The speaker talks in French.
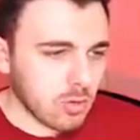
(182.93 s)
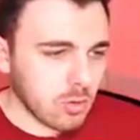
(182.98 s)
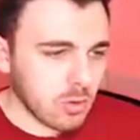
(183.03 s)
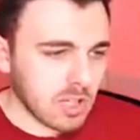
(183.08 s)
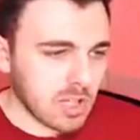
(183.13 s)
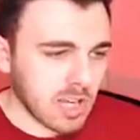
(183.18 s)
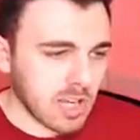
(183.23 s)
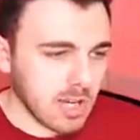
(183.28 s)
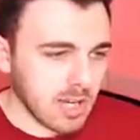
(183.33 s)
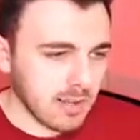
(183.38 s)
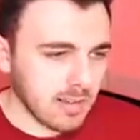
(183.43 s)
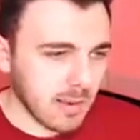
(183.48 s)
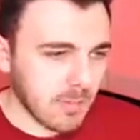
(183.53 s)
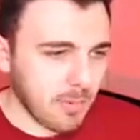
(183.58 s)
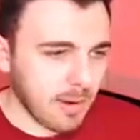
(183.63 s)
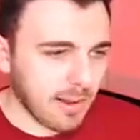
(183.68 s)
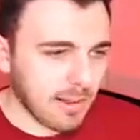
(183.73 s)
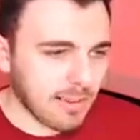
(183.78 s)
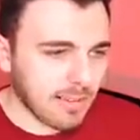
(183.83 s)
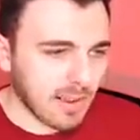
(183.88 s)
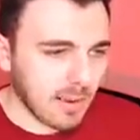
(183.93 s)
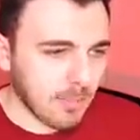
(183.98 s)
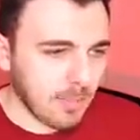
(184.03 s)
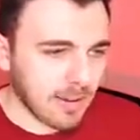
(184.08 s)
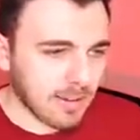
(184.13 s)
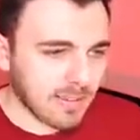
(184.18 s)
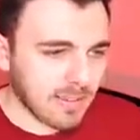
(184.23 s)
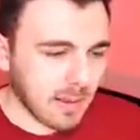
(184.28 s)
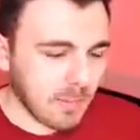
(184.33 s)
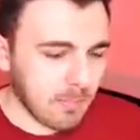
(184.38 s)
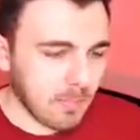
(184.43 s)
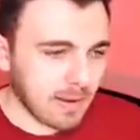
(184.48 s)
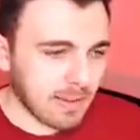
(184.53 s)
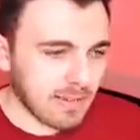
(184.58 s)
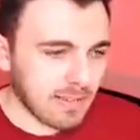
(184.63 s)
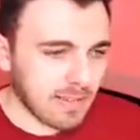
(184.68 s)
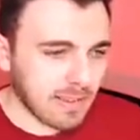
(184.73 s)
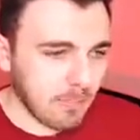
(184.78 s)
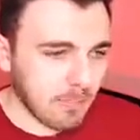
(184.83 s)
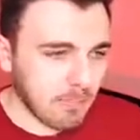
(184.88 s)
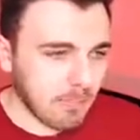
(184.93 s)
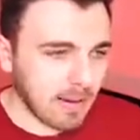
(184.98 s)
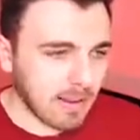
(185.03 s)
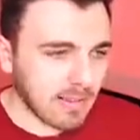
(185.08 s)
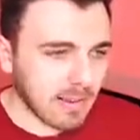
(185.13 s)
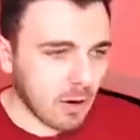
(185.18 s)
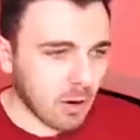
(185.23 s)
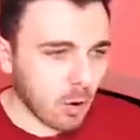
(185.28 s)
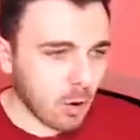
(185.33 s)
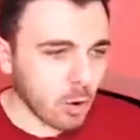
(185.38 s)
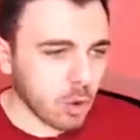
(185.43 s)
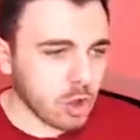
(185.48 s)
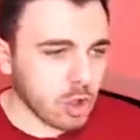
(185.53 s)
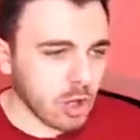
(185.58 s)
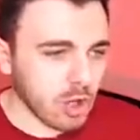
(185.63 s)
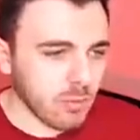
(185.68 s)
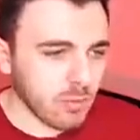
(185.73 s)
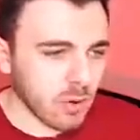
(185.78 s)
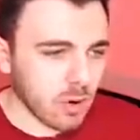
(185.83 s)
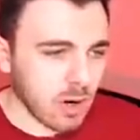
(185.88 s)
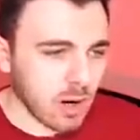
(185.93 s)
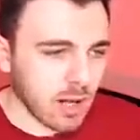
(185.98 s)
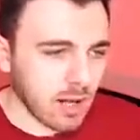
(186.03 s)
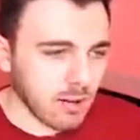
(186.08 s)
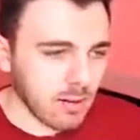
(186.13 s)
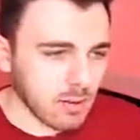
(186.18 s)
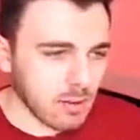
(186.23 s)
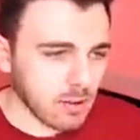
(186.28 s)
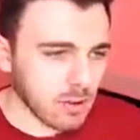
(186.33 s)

Ok, ça passe, ça passe, ça passe, ça passe. Alors, le coffre, là,